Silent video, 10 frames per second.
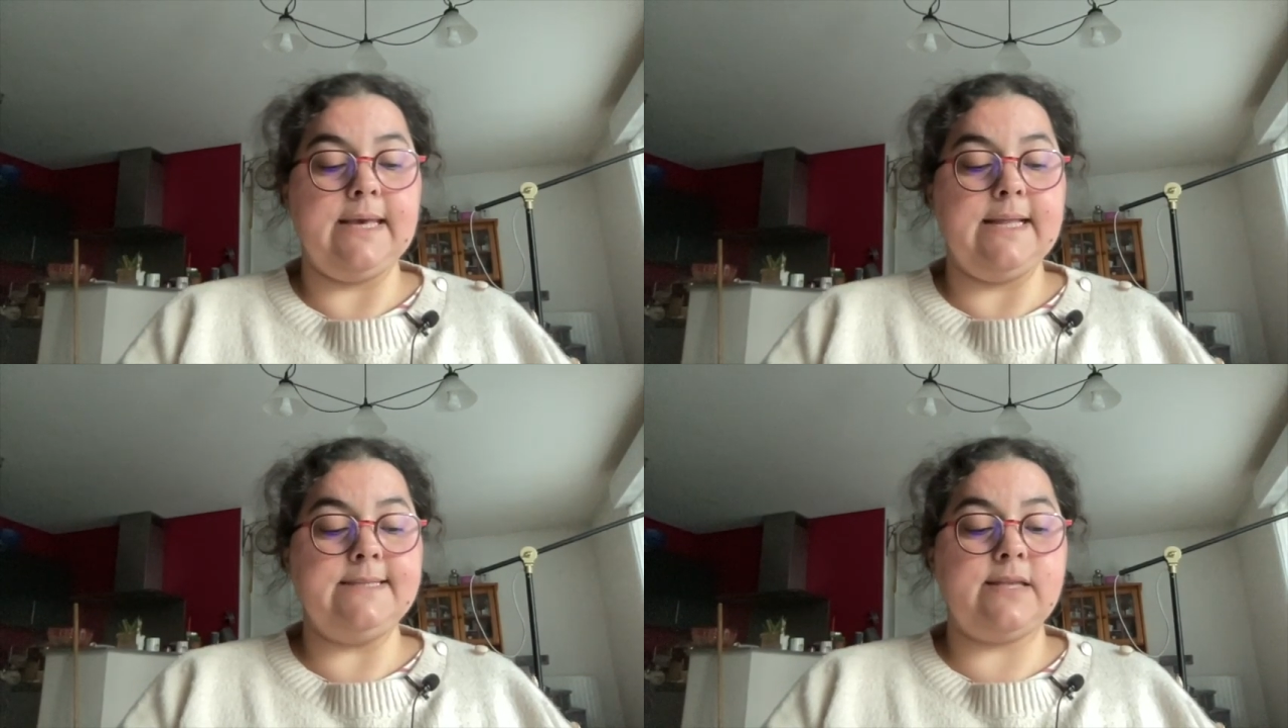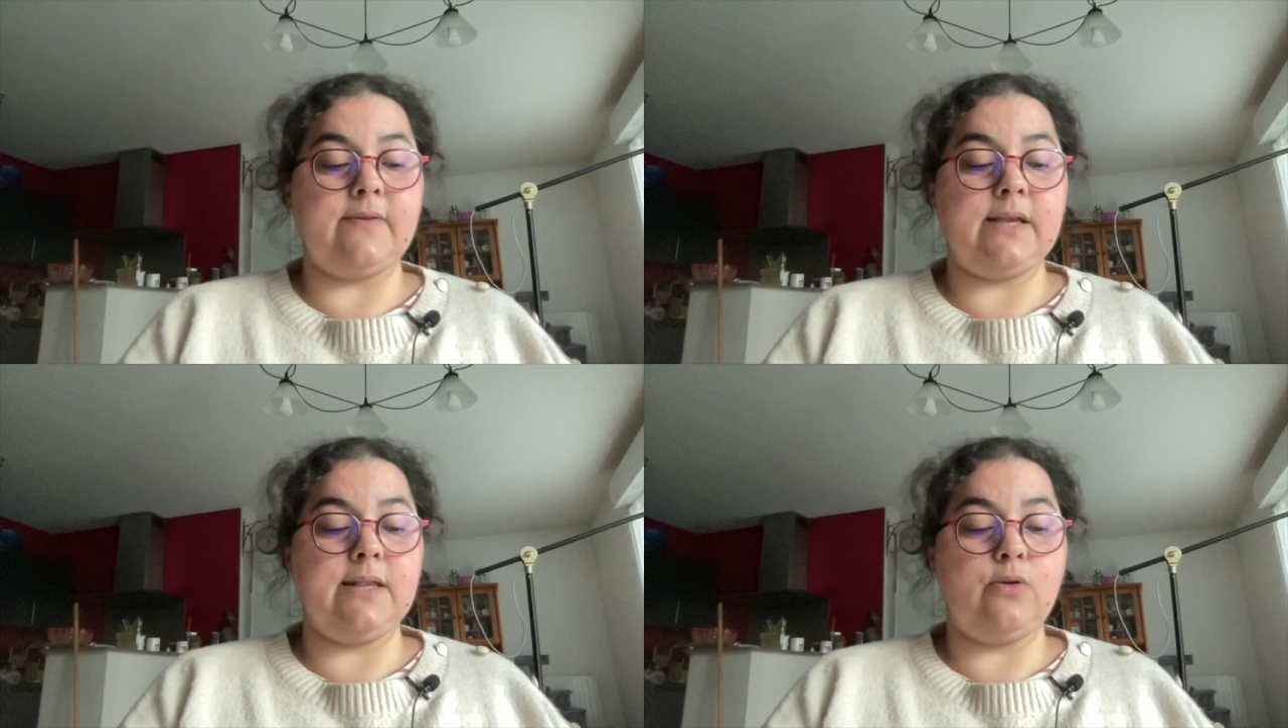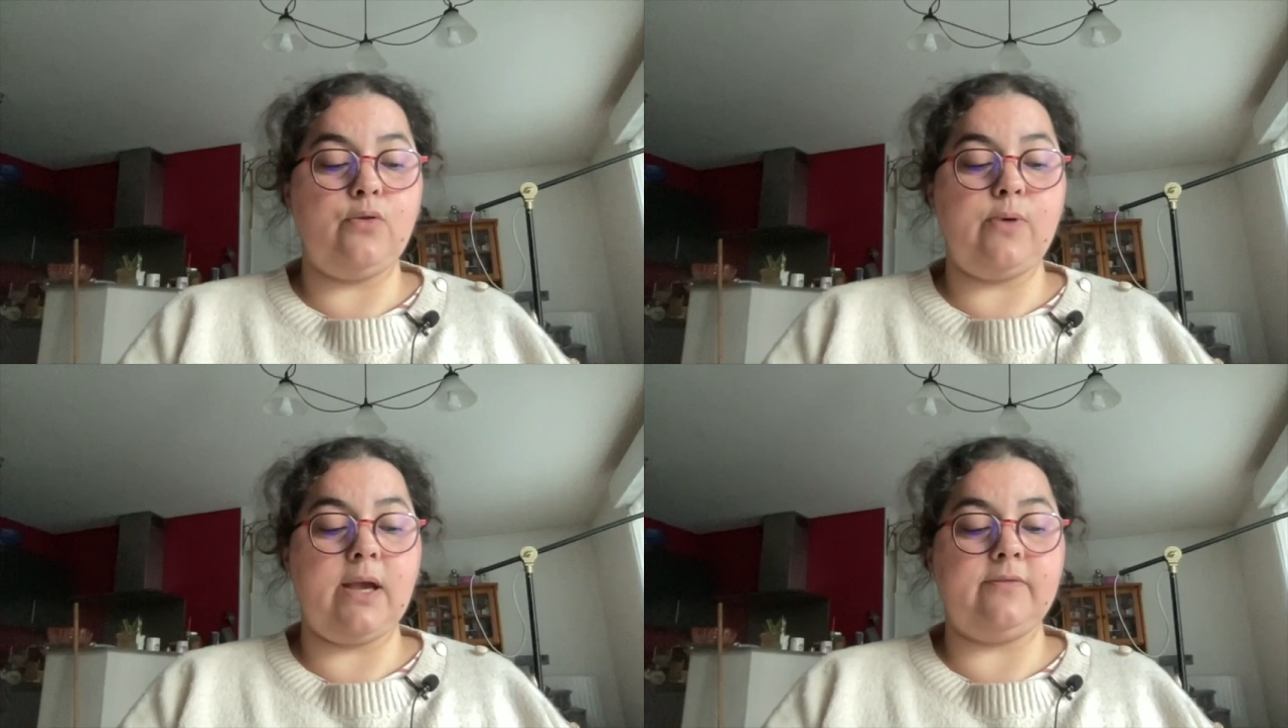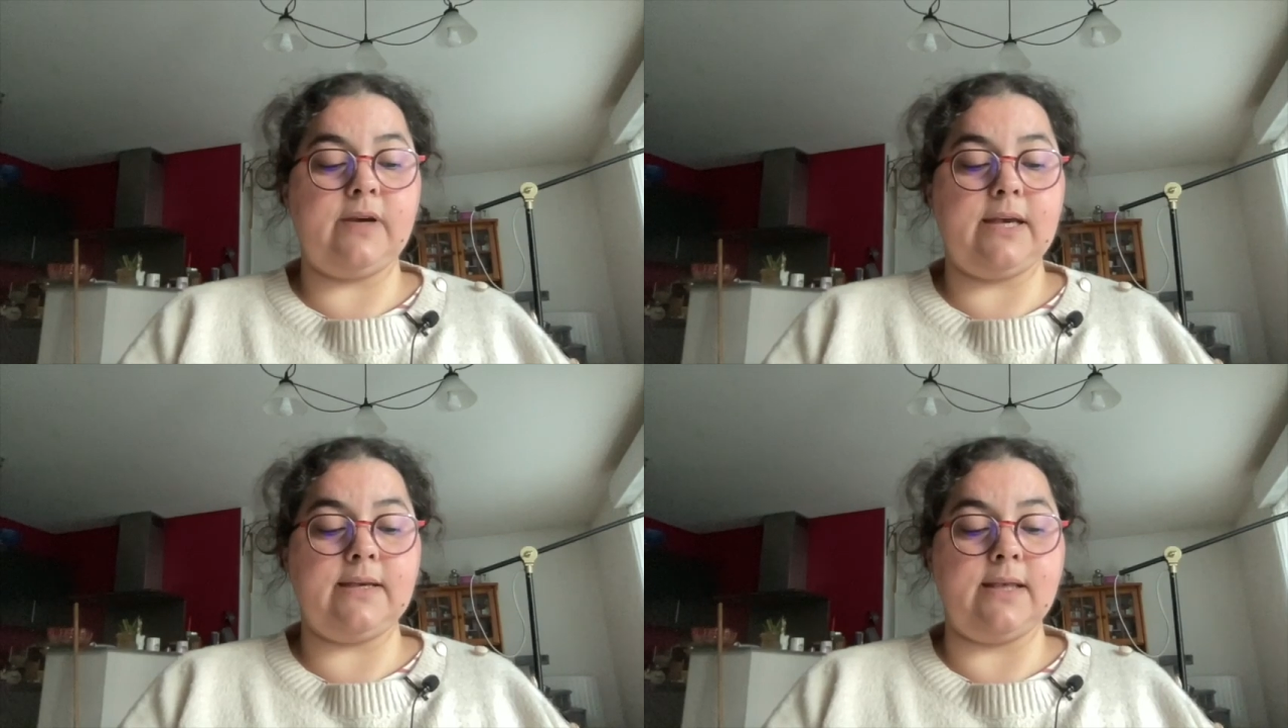Il savait qu'il ne lui
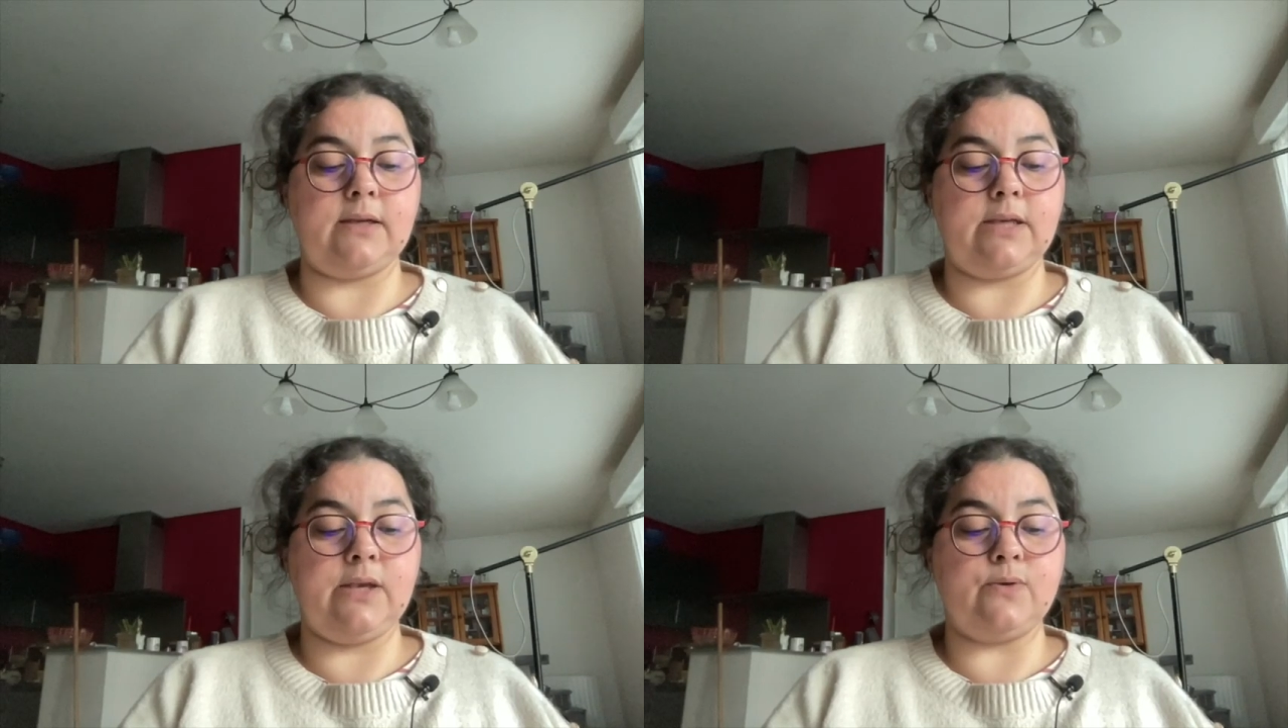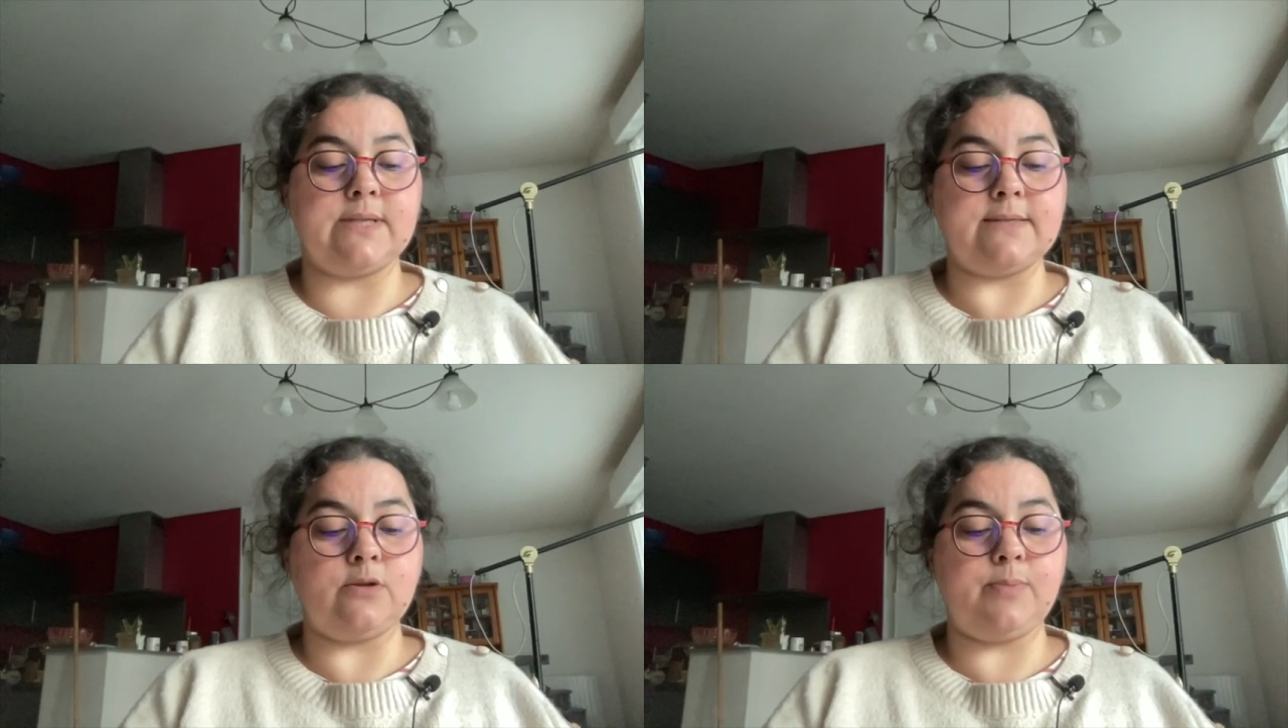arriverait rien et que sa seule